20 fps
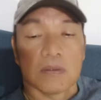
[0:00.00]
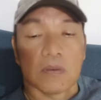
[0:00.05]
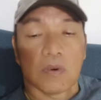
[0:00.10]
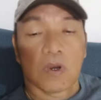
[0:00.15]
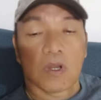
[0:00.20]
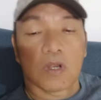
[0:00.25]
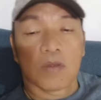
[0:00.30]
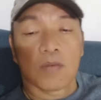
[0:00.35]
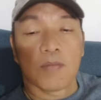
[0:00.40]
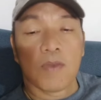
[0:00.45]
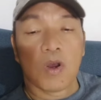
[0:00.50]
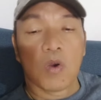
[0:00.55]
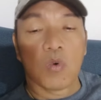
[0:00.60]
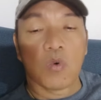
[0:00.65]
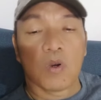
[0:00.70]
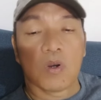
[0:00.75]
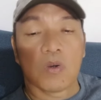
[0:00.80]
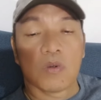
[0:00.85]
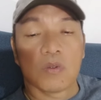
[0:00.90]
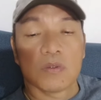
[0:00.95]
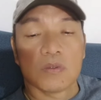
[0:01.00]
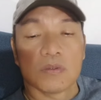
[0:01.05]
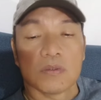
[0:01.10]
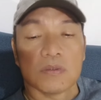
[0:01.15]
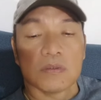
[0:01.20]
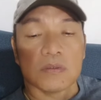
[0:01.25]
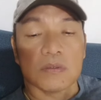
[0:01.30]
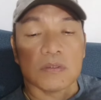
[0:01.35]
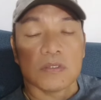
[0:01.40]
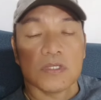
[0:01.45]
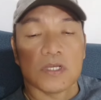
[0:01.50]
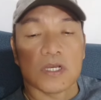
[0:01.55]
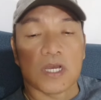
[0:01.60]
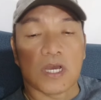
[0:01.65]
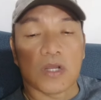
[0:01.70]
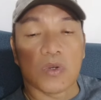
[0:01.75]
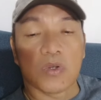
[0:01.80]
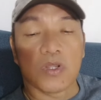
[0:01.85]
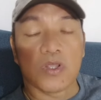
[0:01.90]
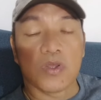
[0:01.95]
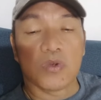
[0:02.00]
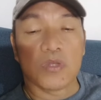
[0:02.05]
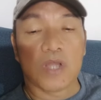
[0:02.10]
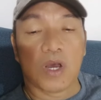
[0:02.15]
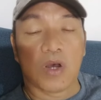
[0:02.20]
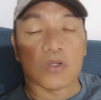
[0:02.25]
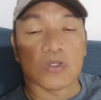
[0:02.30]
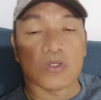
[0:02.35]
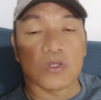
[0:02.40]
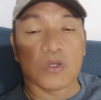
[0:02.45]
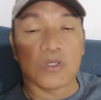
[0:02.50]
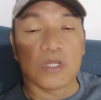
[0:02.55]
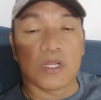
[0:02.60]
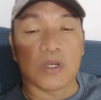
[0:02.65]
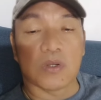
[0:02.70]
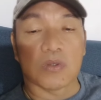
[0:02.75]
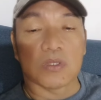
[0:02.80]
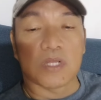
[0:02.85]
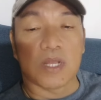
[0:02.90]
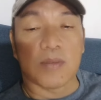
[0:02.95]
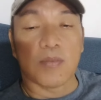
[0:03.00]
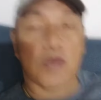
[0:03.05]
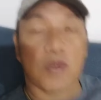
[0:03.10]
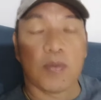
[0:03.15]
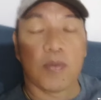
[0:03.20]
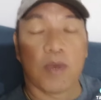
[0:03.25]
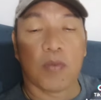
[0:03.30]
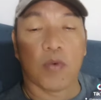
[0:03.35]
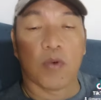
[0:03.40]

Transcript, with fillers: Waroy mo mauwaw. Nya karon inyong dauton naron kamoy may